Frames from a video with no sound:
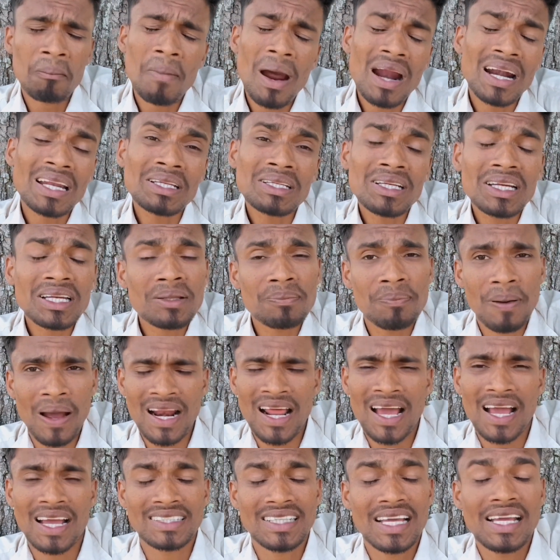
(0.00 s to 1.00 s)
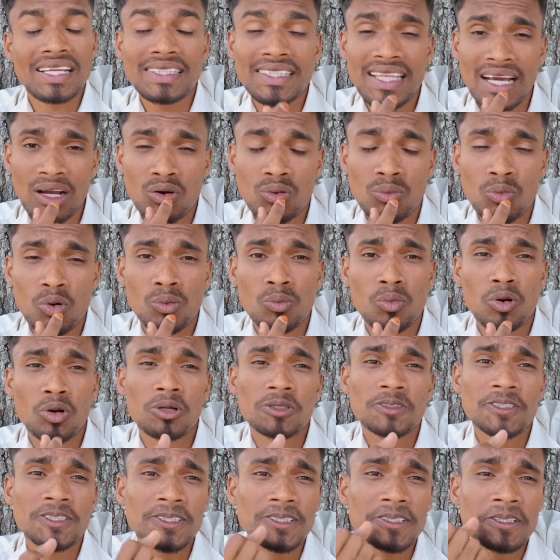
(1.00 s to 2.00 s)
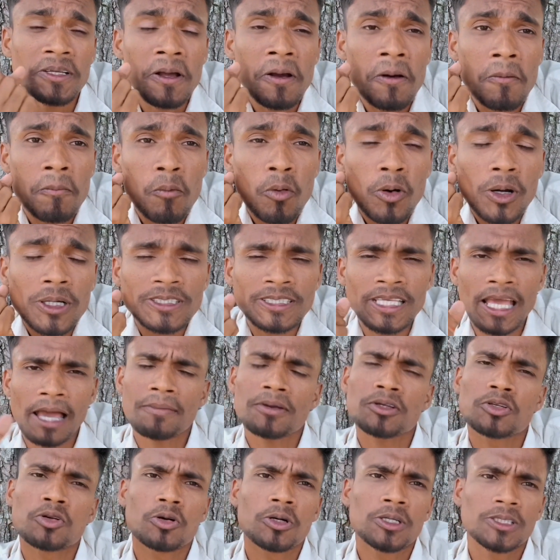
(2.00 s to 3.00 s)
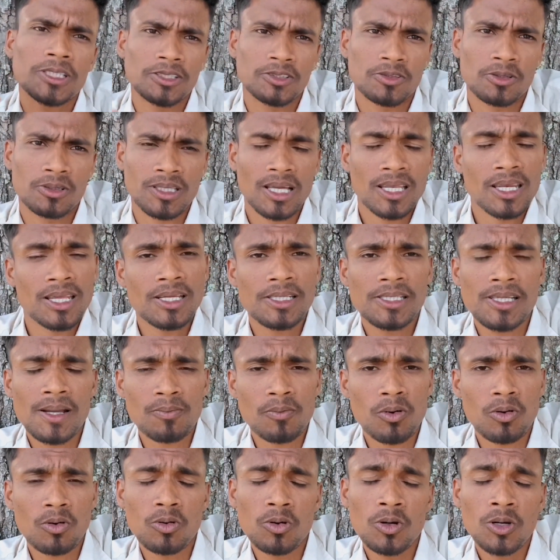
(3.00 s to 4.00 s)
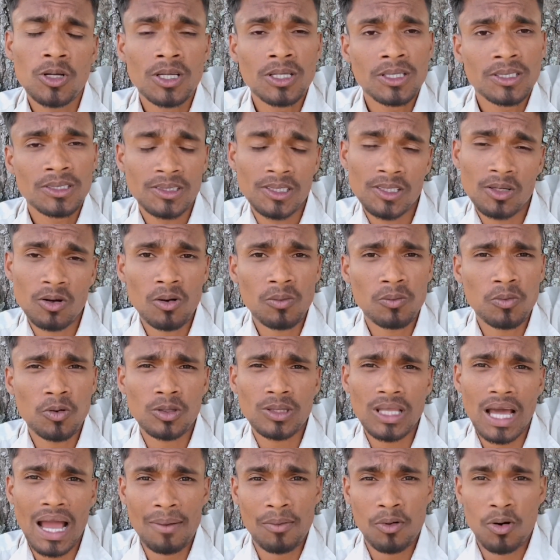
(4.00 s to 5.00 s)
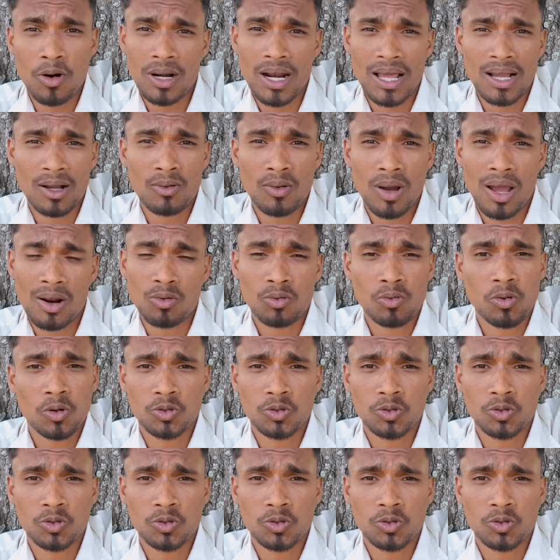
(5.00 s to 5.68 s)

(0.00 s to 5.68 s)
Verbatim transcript: মাটি যদি ফানা যায় দেখো মনে করতে যে মুখে সেবে শুকিয়ে যাচ্ছিল তাহলে হিসাব করো যে রংপুরের আবহাওয়াটা আরও